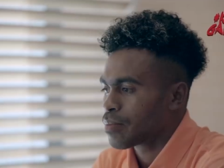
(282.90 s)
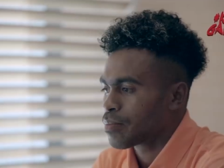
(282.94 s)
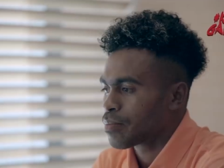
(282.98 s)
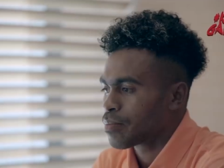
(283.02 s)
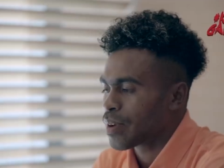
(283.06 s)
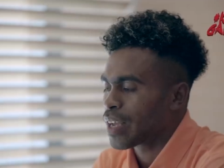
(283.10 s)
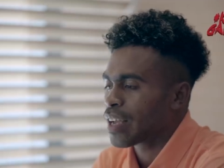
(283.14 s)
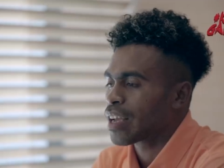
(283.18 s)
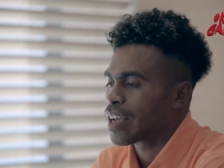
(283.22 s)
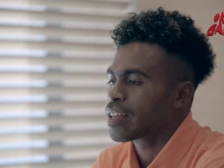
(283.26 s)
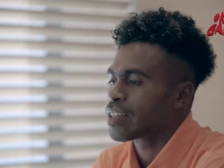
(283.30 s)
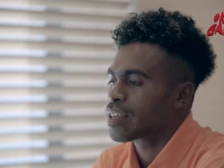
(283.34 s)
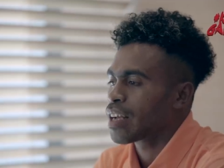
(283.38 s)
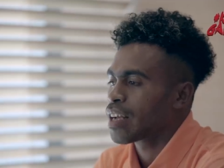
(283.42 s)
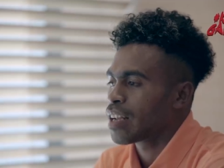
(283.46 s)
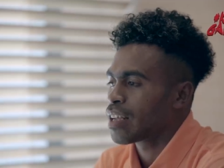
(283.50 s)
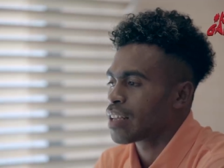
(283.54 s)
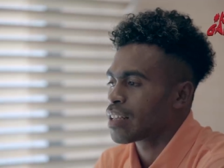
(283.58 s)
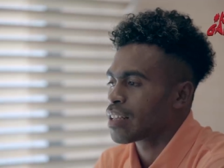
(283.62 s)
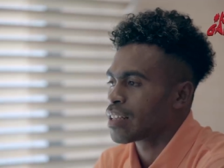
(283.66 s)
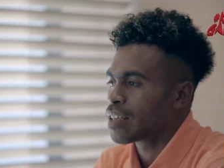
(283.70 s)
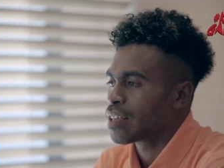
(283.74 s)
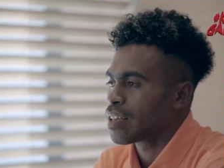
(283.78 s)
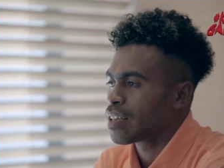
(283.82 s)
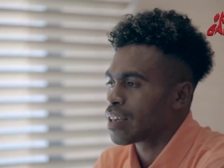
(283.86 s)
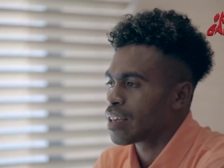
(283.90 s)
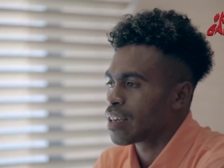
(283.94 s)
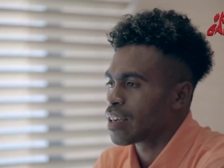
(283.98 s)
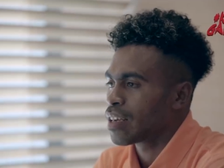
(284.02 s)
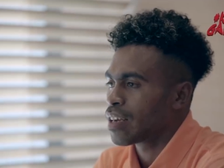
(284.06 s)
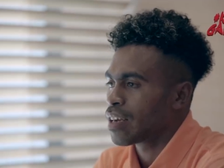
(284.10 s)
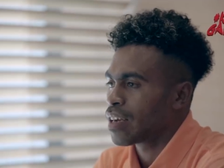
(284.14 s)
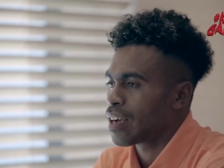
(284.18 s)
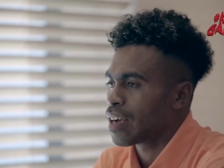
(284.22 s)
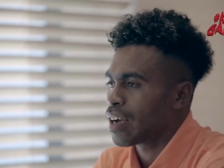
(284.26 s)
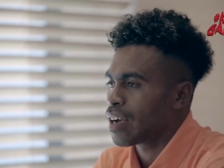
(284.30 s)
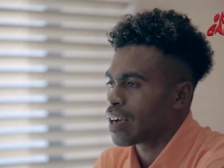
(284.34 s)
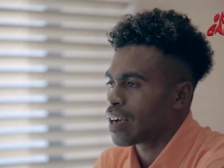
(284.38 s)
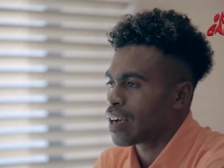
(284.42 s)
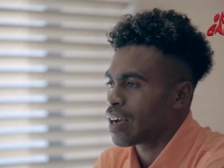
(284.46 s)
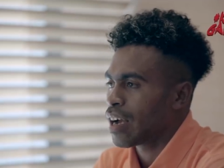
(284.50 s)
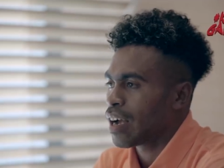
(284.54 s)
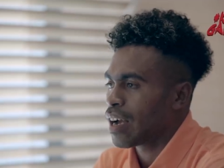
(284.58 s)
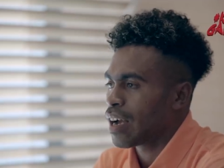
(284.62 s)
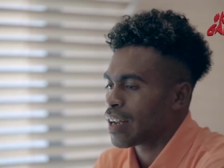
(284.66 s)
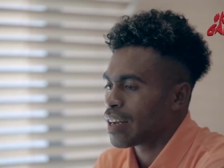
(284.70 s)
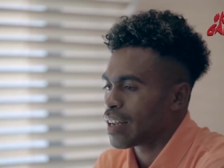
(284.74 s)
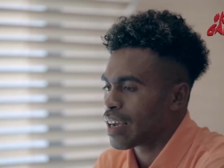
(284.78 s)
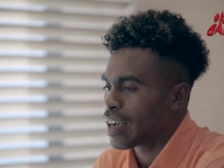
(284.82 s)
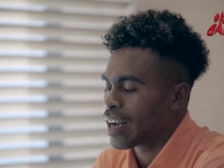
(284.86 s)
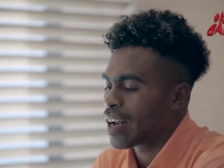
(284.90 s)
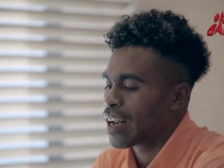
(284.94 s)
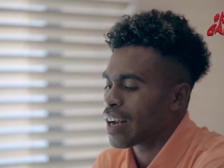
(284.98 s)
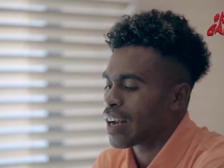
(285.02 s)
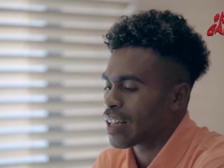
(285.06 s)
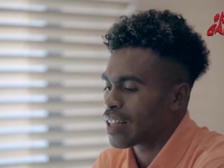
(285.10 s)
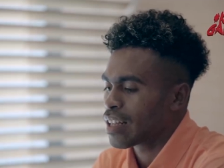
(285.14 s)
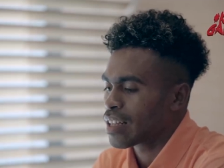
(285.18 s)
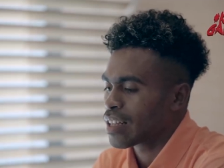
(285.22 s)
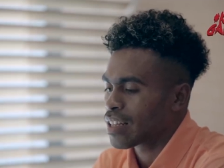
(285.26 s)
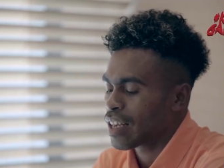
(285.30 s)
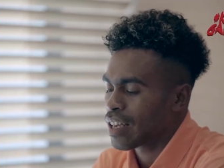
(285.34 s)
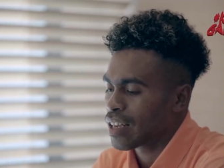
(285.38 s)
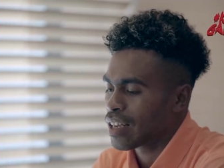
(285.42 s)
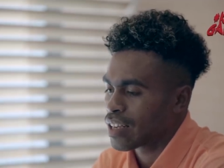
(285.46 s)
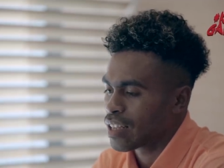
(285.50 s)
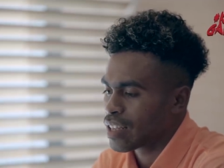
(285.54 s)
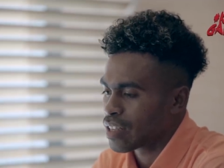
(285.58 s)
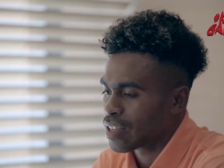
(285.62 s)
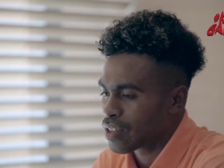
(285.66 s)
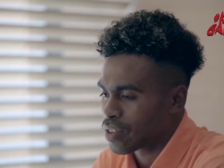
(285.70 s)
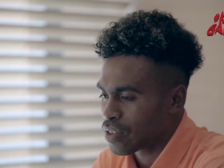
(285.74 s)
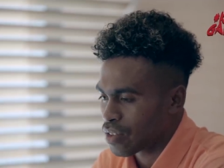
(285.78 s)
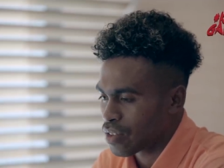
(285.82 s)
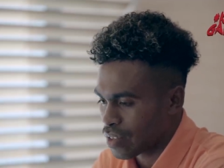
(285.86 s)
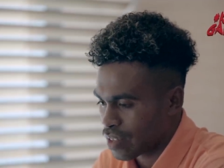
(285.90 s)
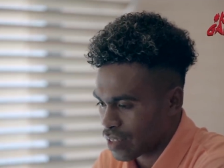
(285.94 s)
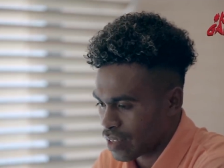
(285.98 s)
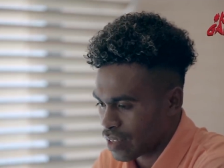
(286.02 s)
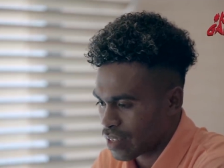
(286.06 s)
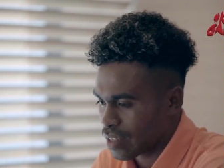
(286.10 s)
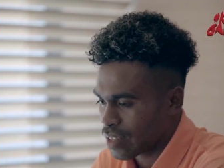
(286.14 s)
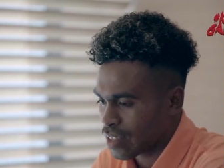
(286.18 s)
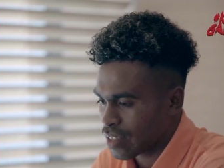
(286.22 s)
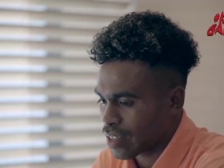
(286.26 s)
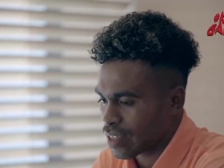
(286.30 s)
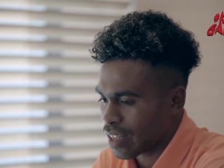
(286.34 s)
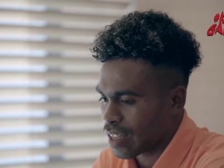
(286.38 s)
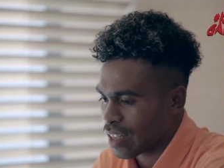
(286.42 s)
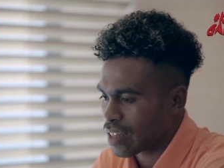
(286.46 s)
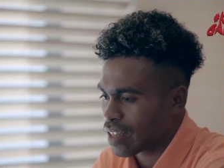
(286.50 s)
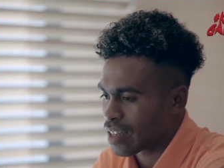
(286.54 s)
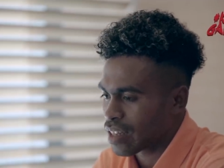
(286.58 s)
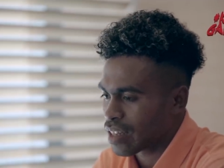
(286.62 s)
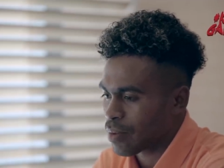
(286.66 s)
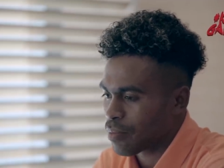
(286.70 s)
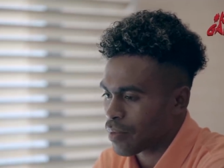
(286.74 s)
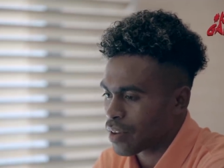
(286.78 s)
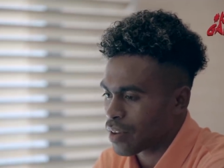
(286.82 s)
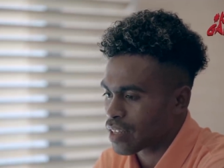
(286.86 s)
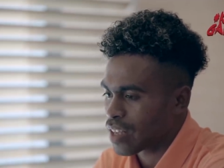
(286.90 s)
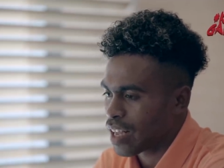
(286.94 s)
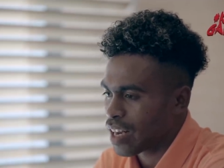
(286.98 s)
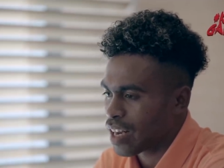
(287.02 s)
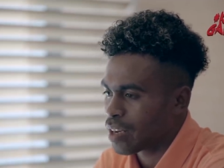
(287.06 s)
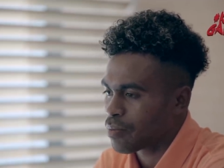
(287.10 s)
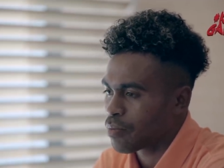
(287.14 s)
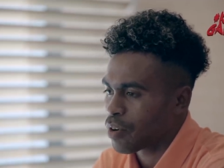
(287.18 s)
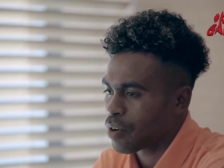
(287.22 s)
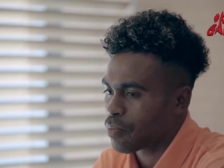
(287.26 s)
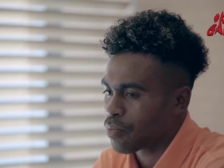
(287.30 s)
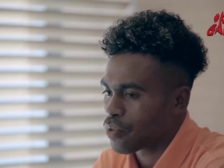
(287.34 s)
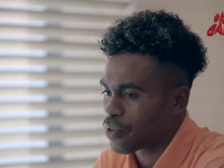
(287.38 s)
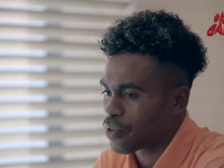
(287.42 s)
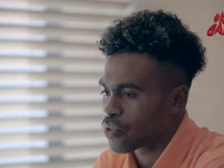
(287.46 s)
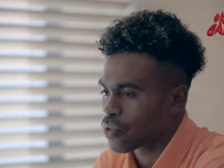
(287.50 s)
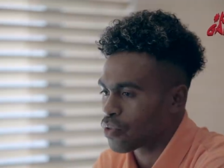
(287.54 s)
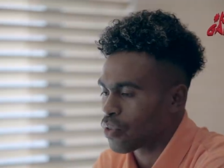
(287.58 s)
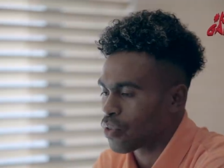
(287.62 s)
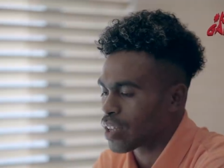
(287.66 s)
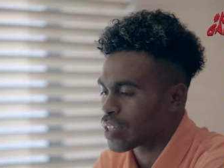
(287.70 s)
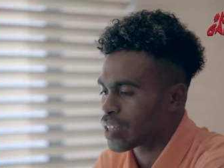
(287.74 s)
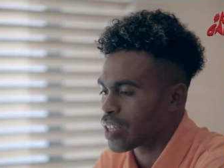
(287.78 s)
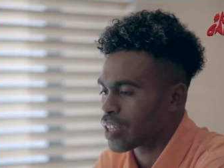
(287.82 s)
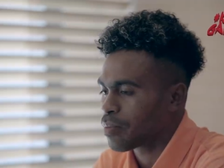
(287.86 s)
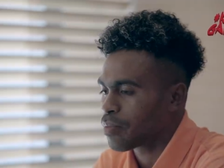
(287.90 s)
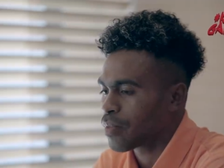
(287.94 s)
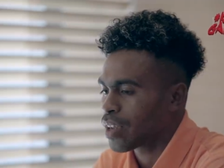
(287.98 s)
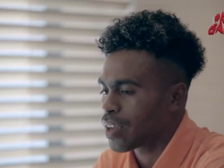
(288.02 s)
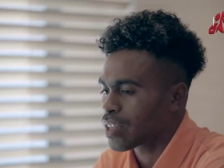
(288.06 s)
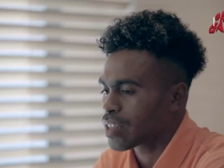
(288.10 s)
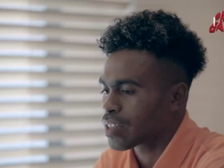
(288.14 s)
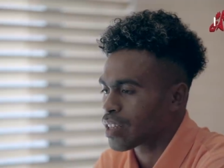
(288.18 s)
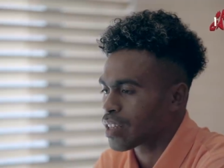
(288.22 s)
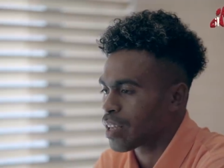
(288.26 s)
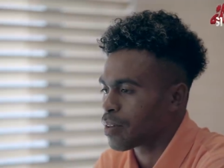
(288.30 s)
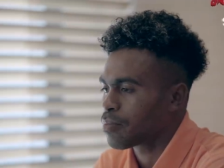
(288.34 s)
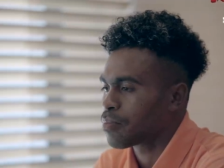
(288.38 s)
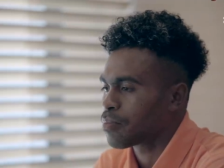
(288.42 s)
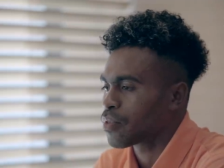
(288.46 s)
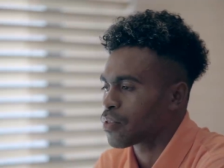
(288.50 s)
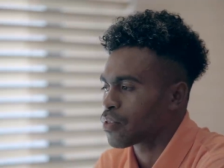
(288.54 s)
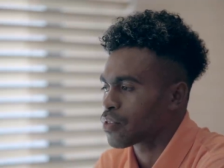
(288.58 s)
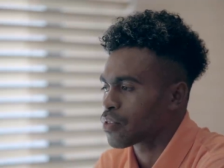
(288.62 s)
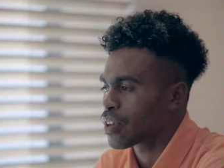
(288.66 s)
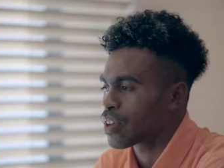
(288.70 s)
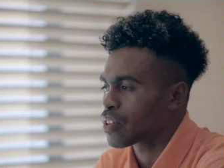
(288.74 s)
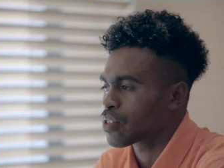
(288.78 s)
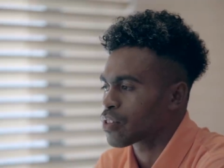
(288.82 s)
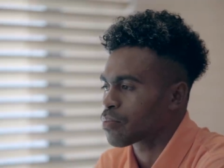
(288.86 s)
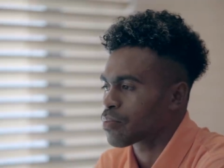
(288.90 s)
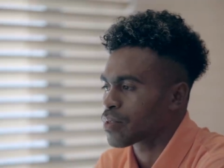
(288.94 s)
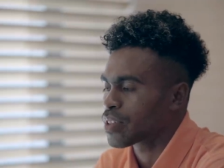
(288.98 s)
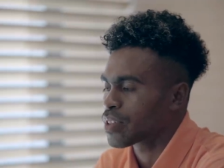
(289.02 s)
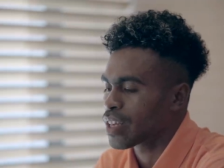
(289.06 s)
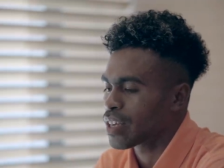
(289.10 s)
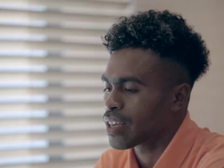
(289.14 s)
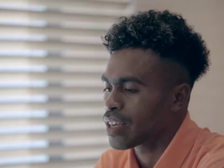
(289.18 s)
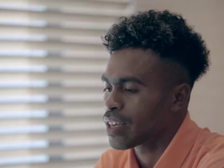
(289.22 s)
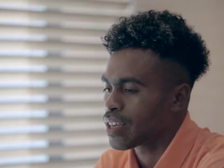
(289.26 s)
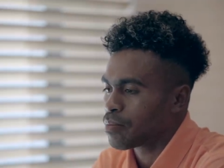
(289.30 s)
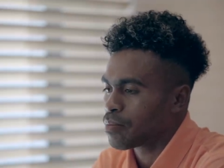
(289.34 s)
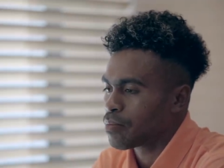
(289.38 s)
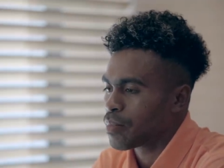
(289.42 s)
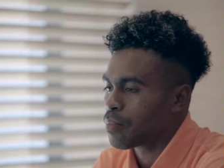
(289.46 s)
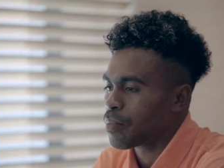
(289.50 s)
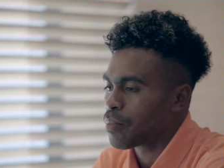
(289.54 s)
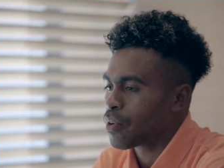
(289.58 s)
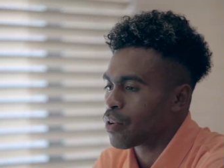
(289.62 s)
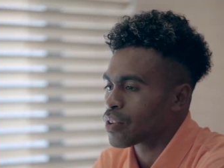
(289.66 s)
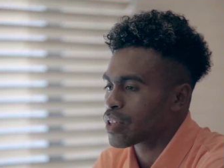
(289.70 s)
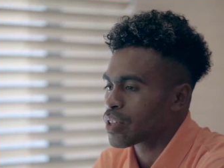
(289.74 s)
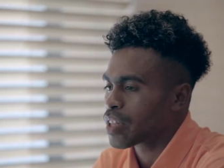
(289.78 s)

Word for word: pengen sekali dengan adanya saya di TC timnas kali ini maupun sebuah timnas saya berusaha untuk bisa membawa